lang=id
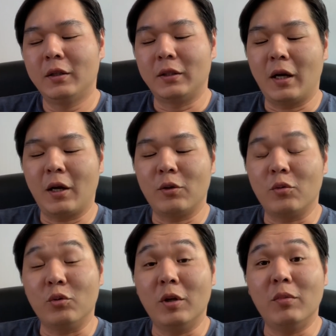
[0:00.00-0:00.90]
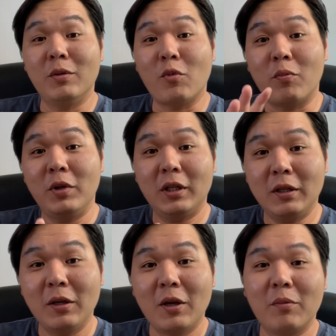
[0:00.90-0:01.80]
Nah, kalau udah beli mobil,
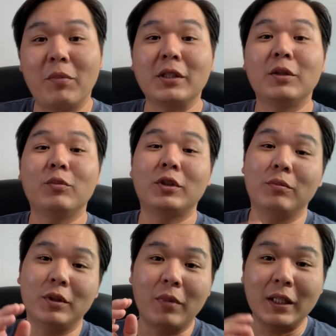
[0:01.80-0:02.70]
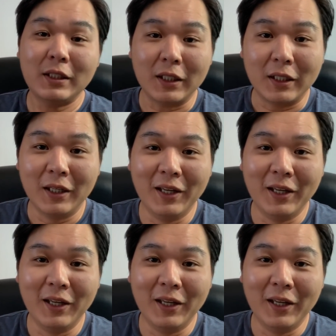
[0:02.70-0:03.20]
pasti mesti beli bensin.